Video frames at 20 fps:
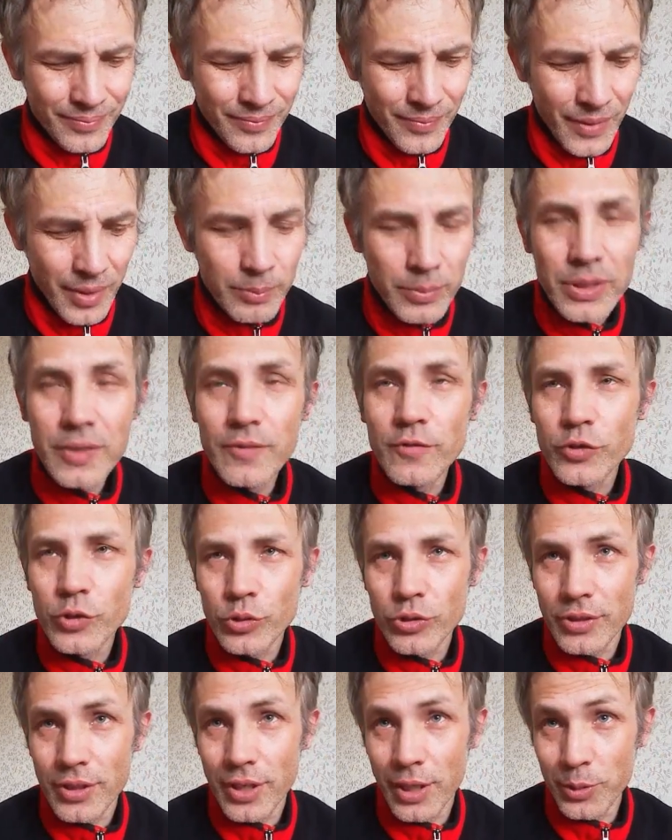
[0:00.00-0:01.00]
бывшую
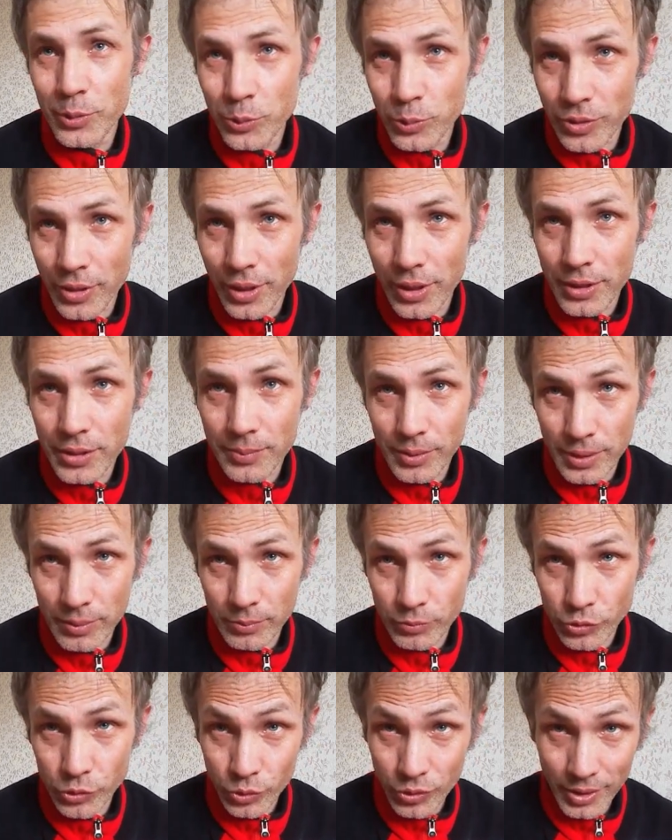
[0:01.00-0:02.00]
страну Украины,
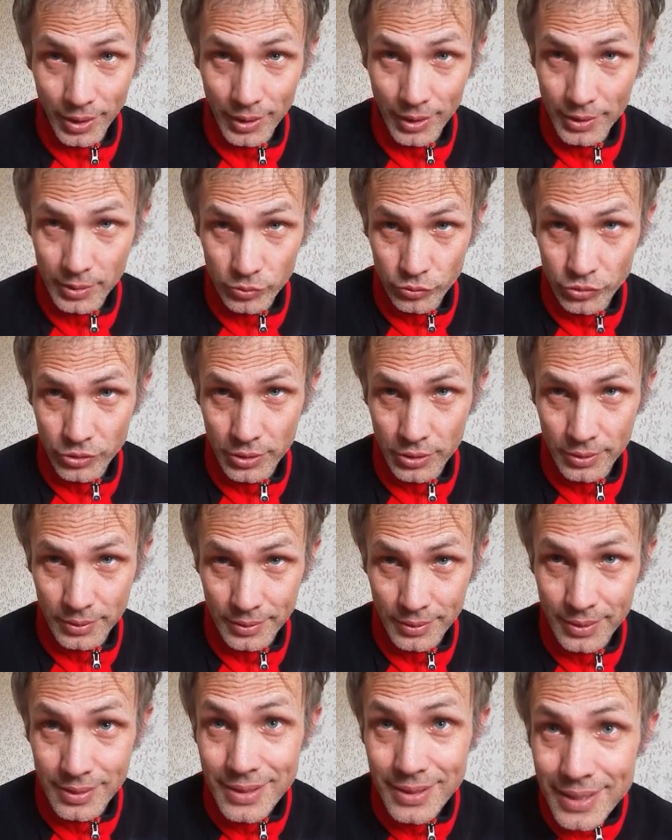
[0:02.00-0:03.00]
потому что Украины уже
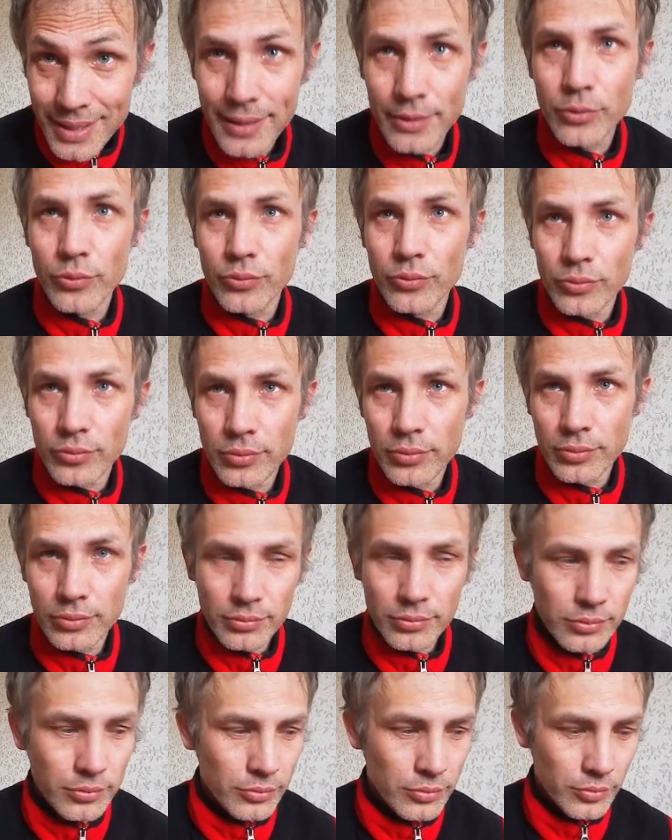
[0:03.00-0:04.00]
нету.
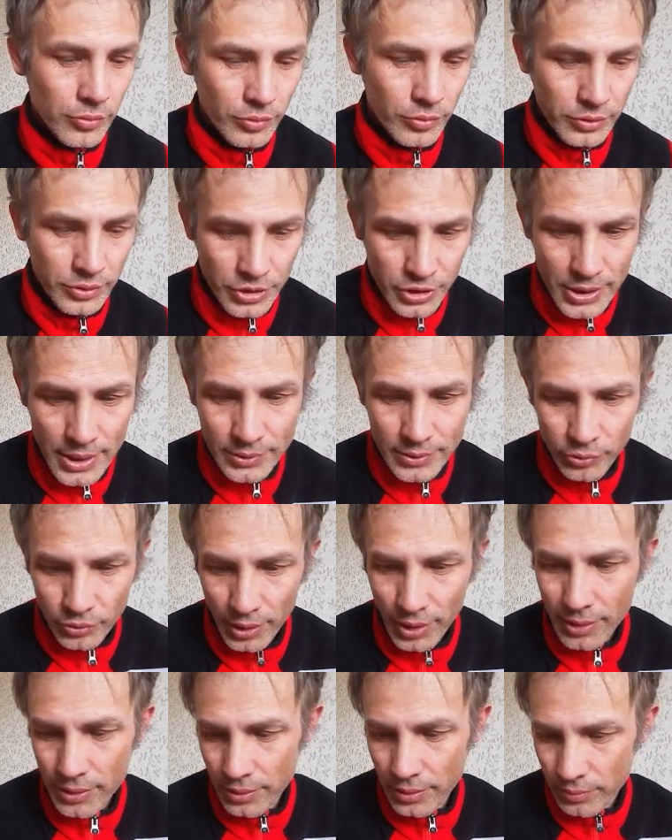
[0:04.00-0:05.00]
То есть сейчас
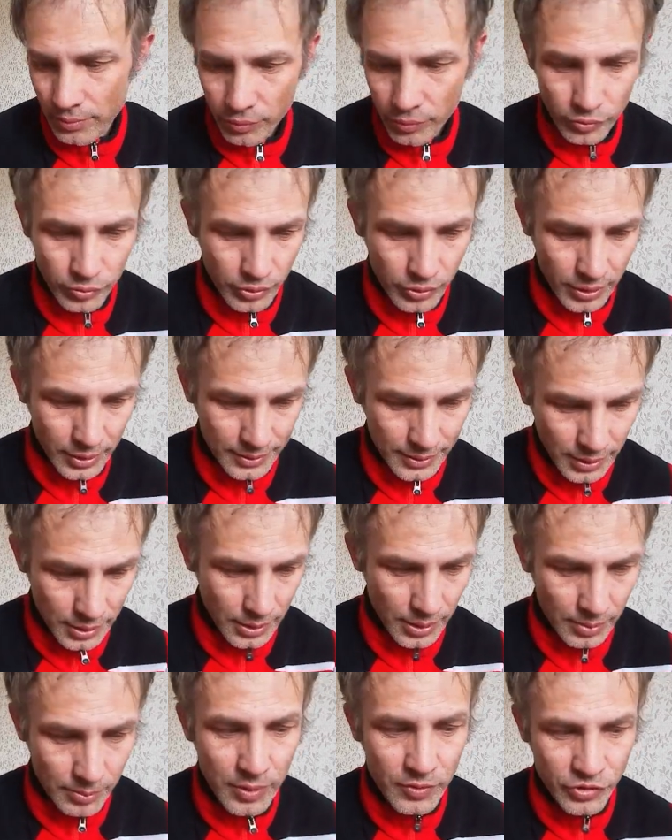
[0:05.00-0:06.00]
Украина будет
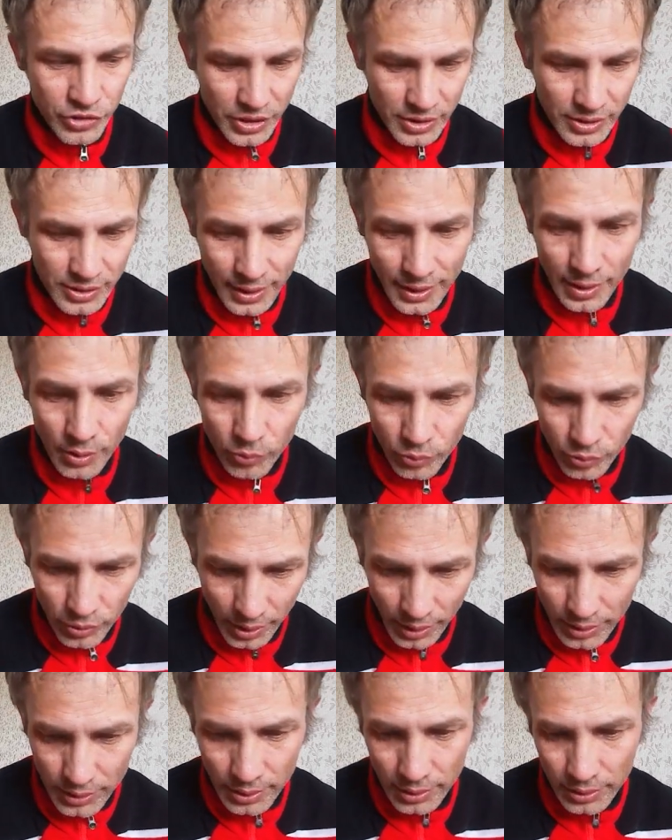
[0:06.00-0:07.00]
разделена, бывшая страна
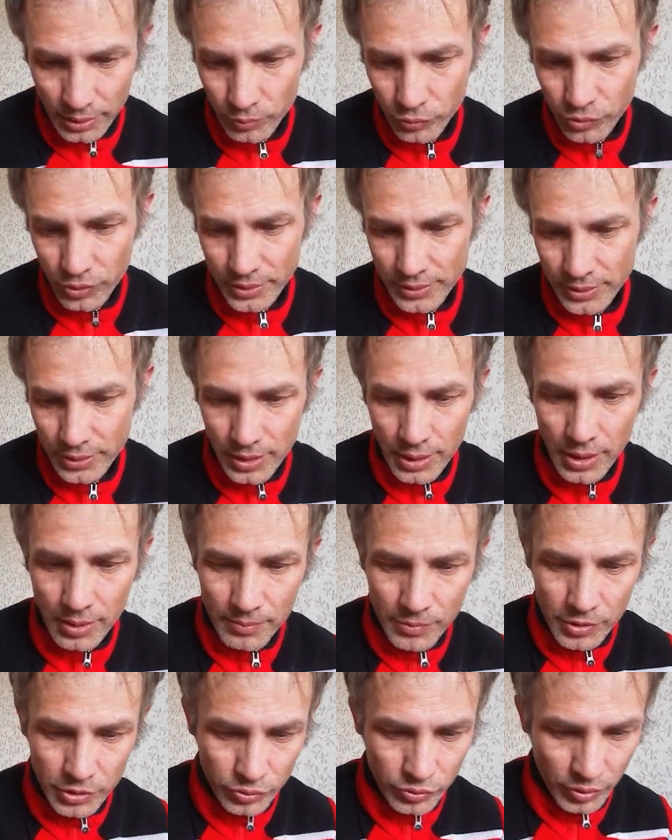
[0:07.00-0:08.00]
Украины, она будет разделена
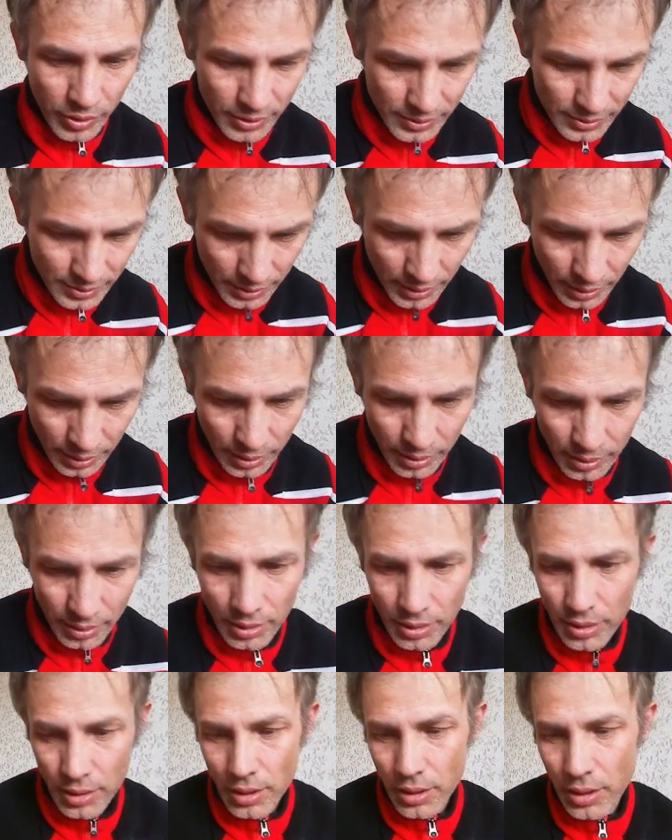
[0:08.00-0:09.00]
между Россией
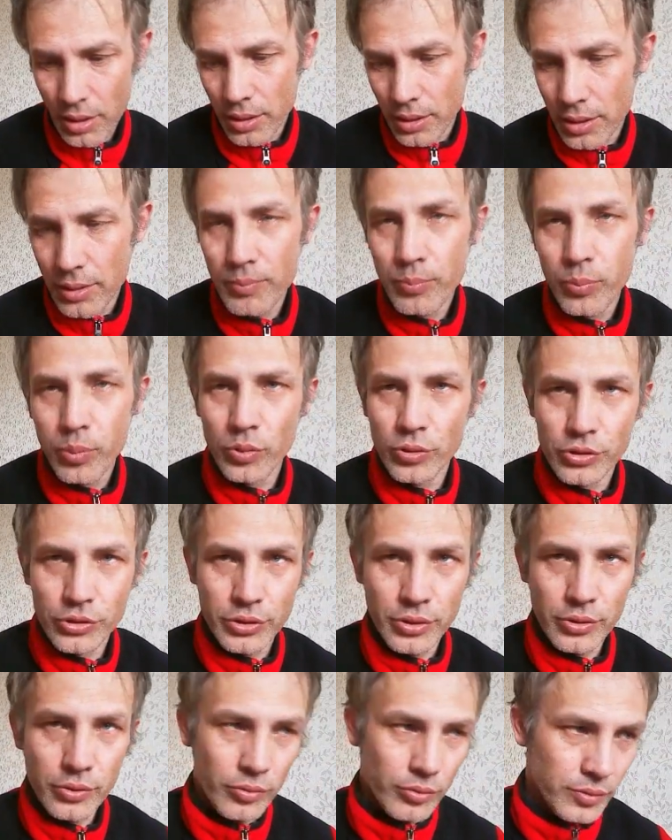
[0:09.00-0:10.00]
и
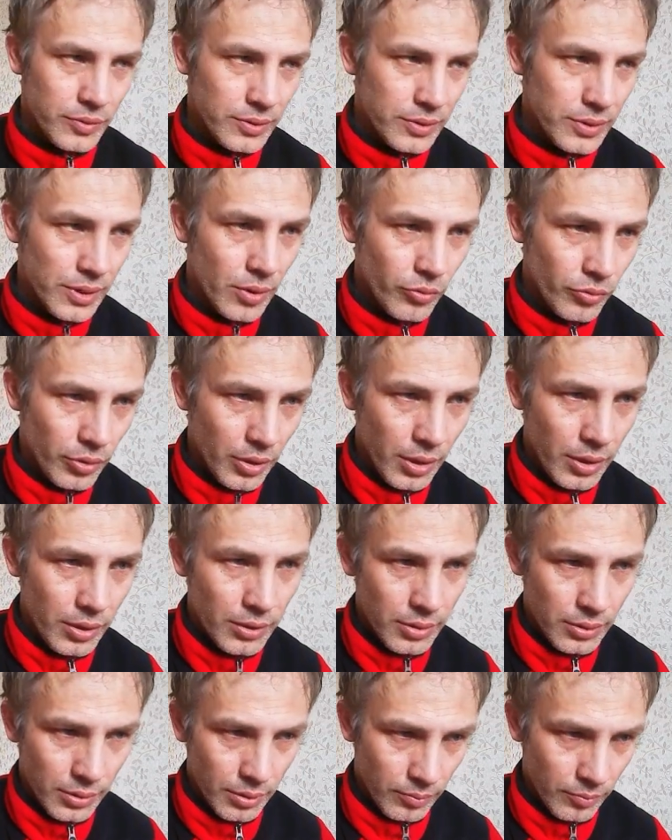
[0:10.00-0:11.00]
Польшей. То есть вся
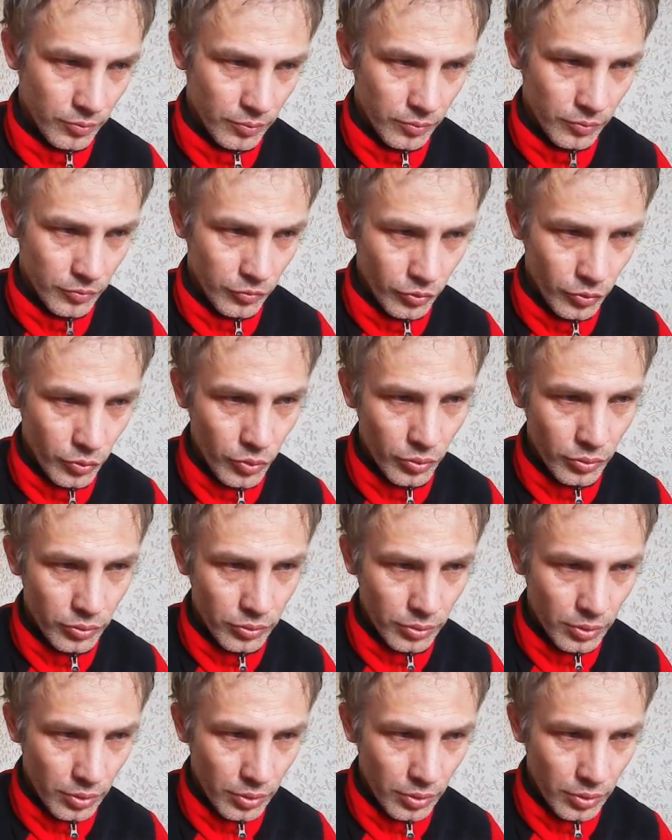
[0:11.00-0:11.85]
Украина там уйдет